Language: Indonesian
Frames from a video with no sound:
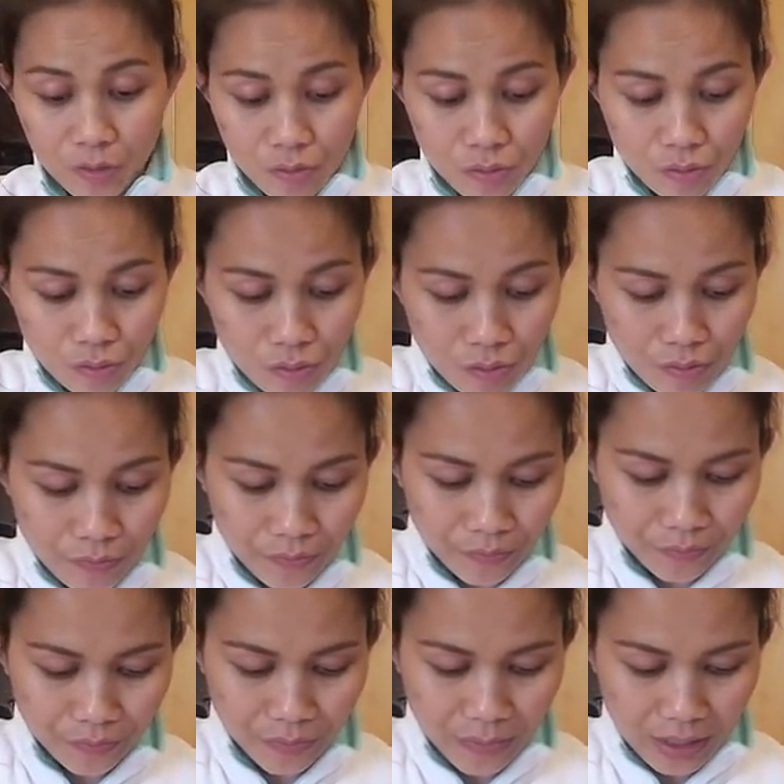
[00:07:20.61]
dulu
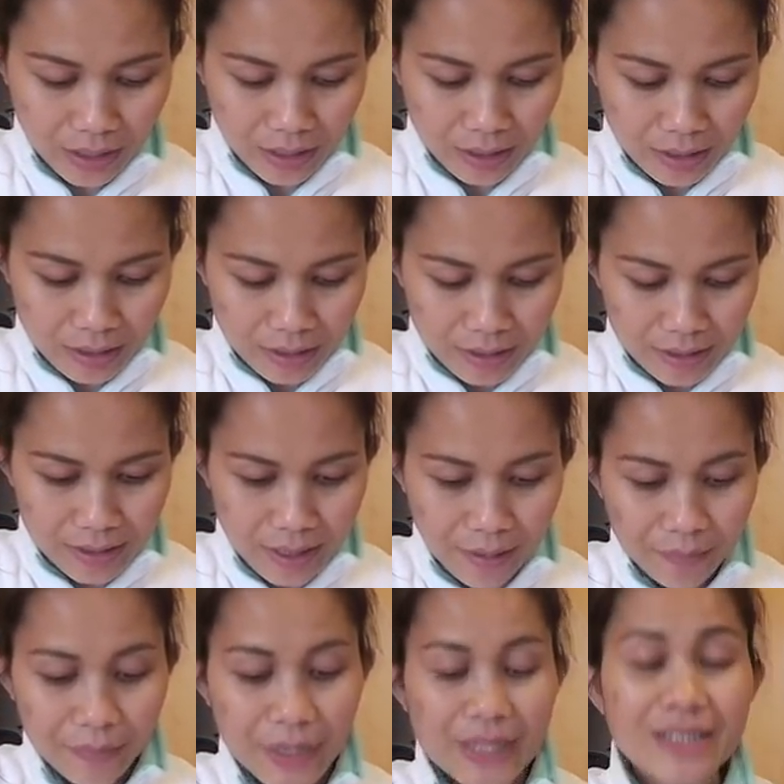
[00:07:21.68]

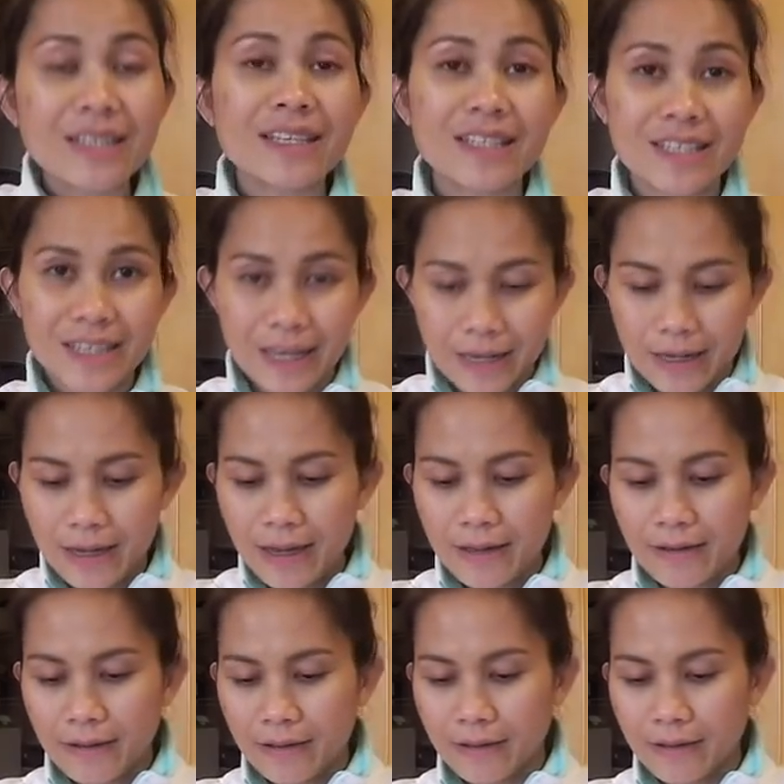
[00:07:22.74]
sampai selesai ya.